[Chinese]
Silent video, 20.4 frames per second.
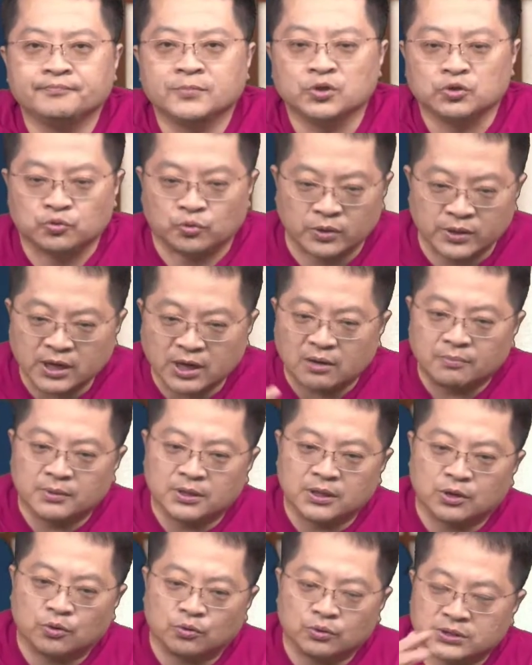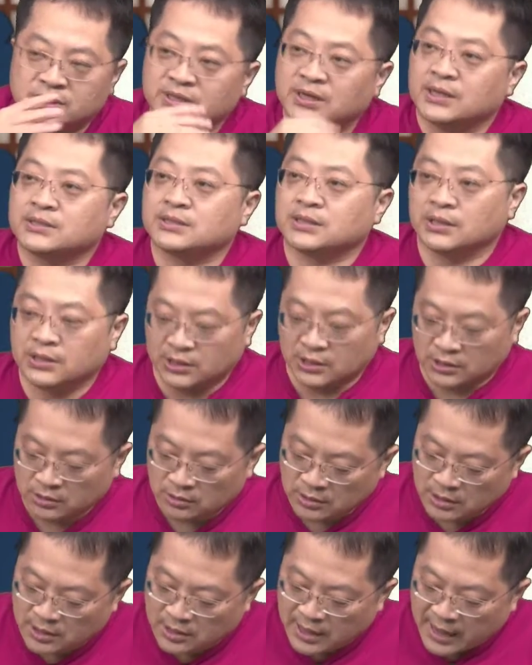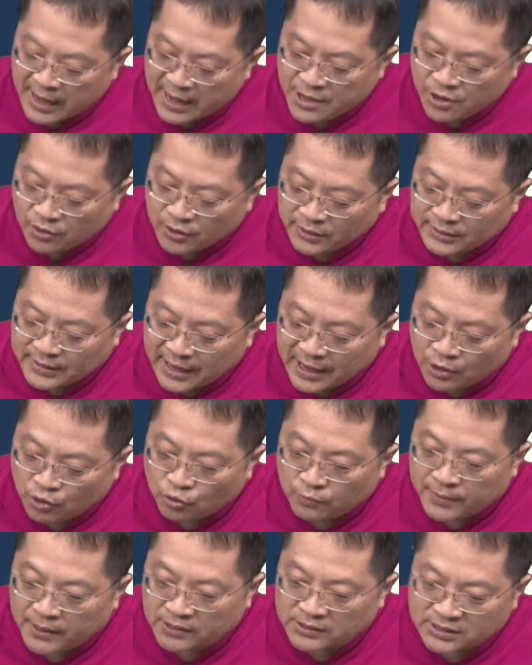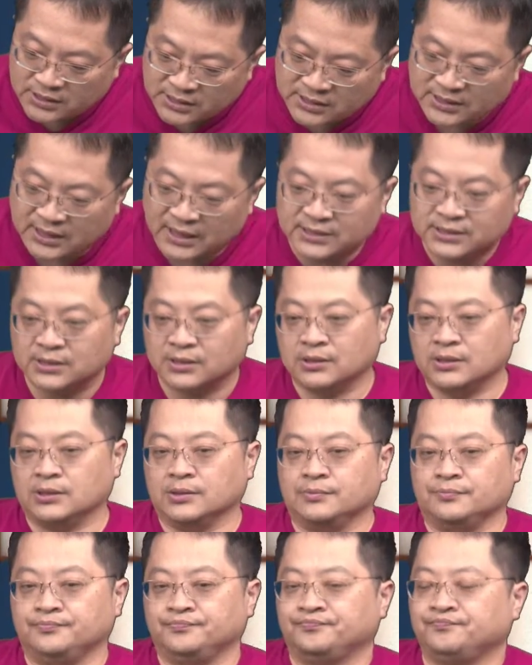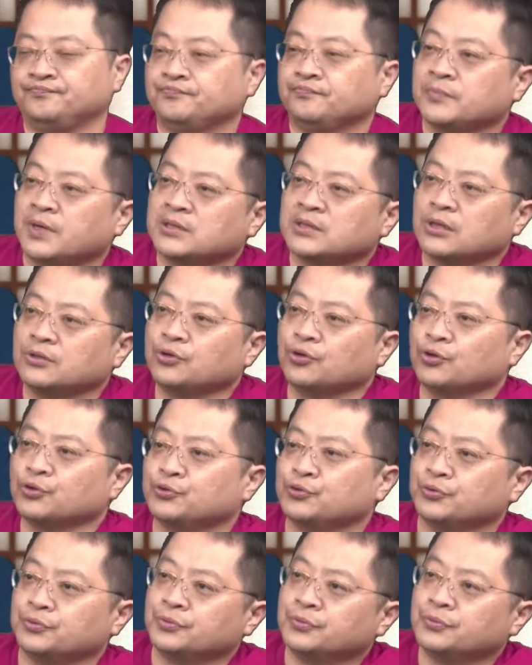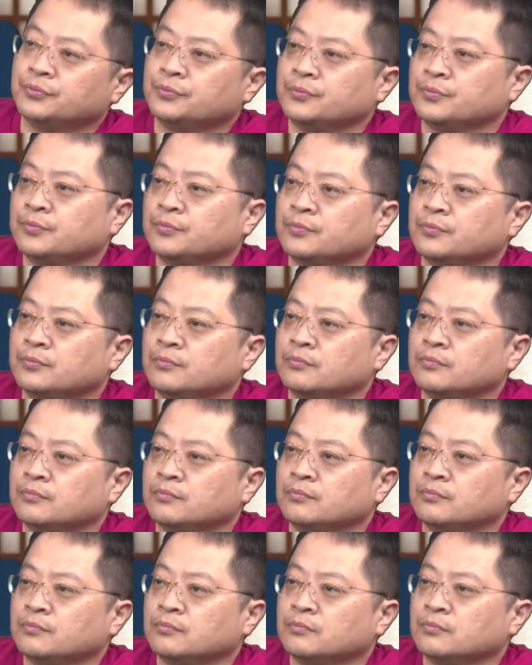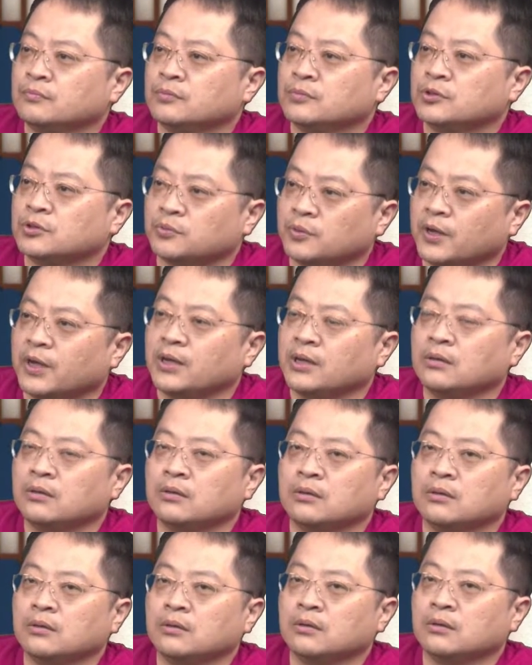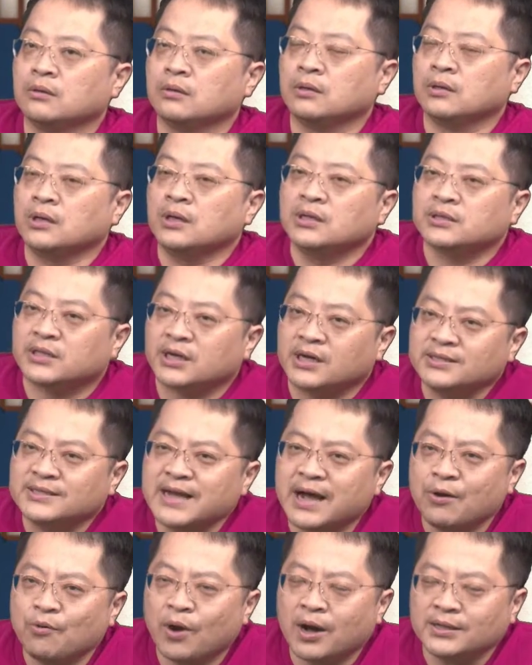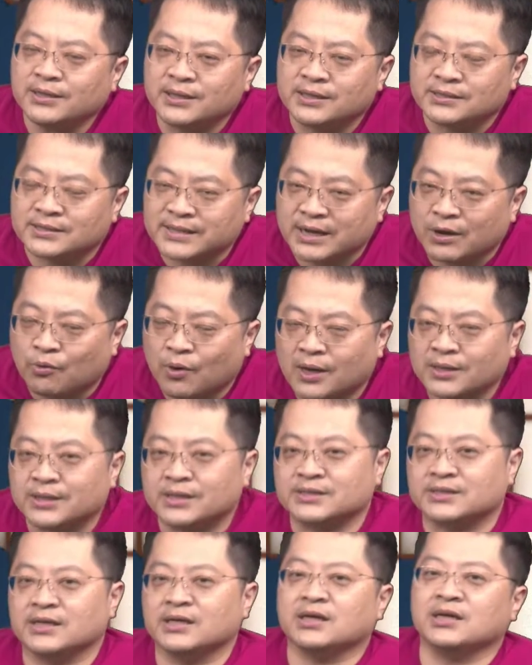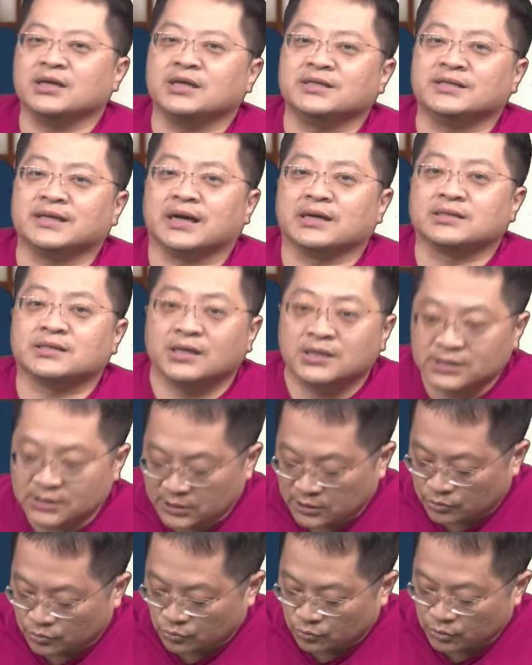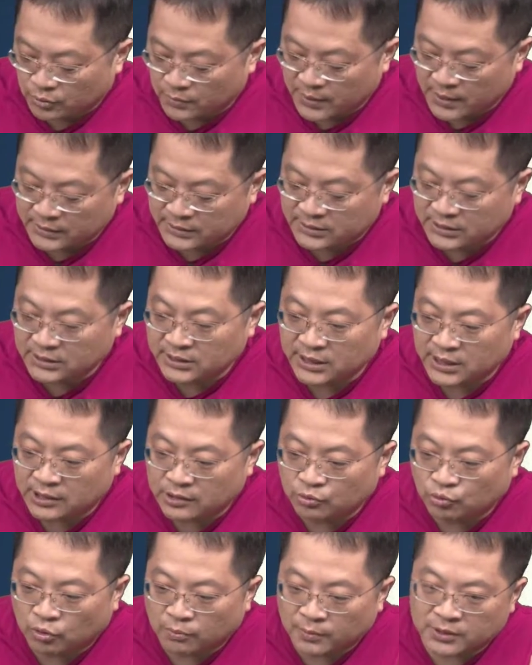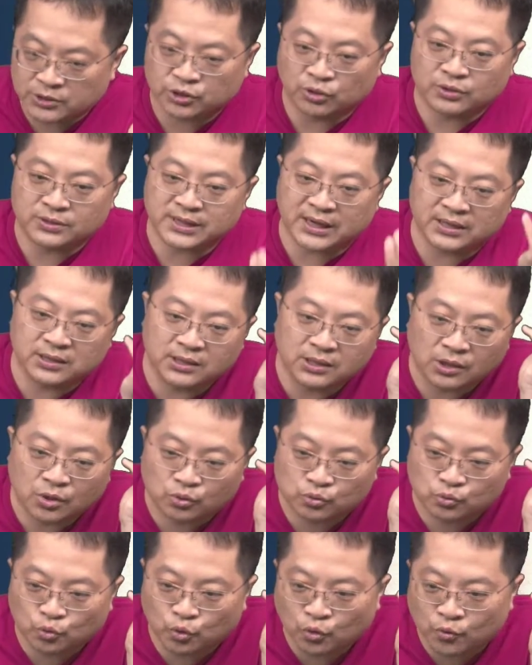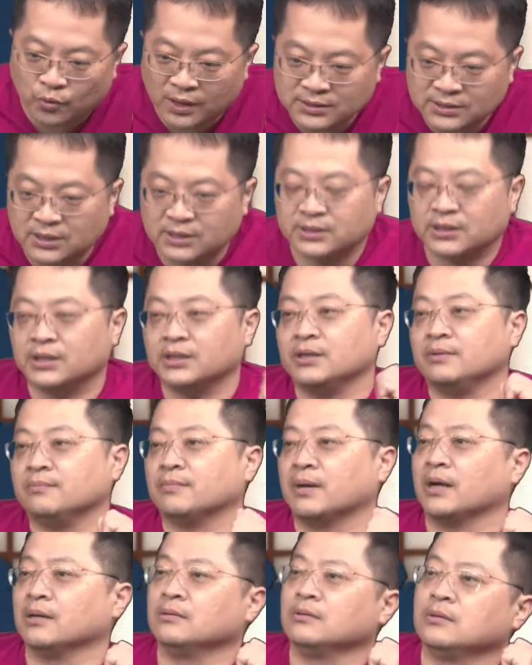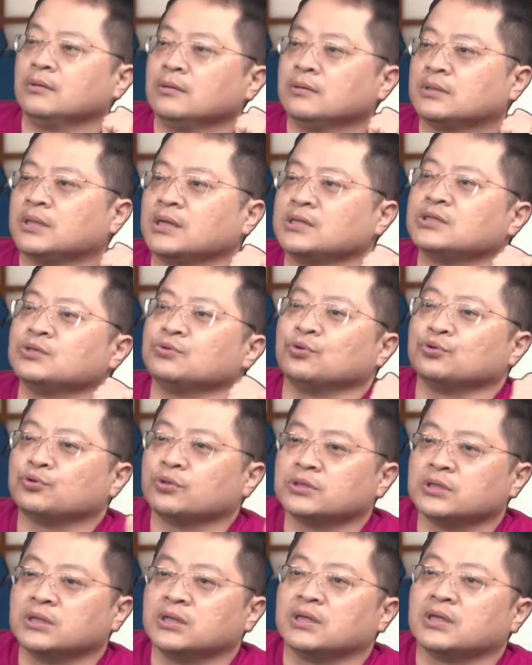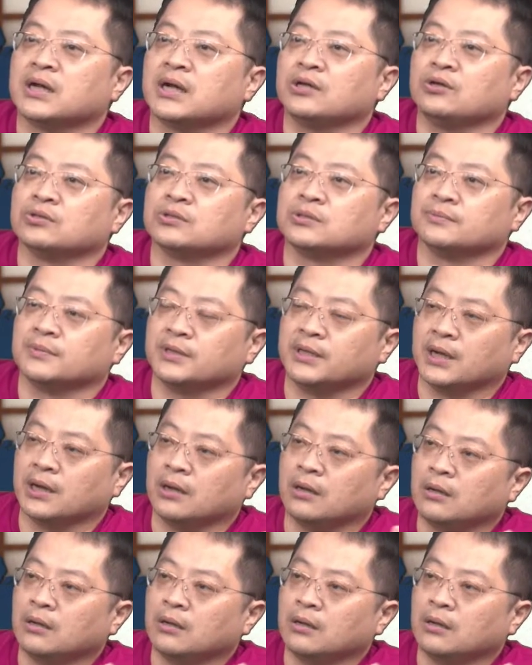回到我们的迟来正义，还有一档股票也是迟来正义，它叫优群，对不对？等一下，花点再花点时间跟你讲生技股，对不对？今天我们手上的国光升跌停板，但是我说真的，那又怎么样？